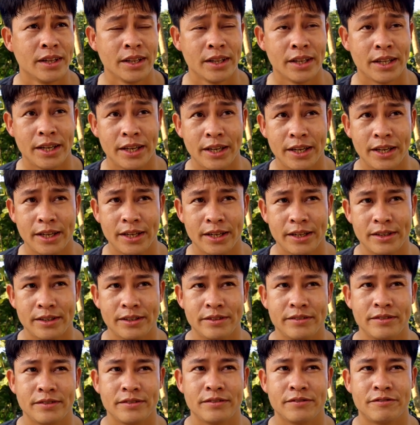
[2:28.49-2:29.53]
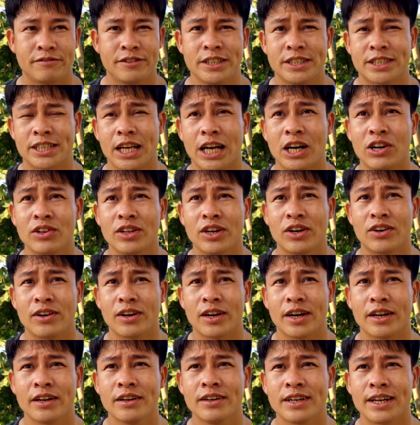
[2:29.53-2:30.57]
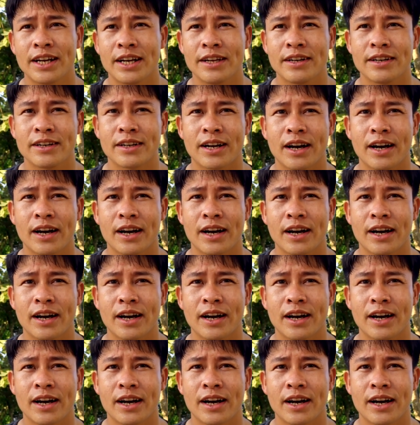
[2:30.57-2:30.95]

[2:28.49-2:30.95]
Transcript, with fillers: thì vì sao thì họ lại đưa ra những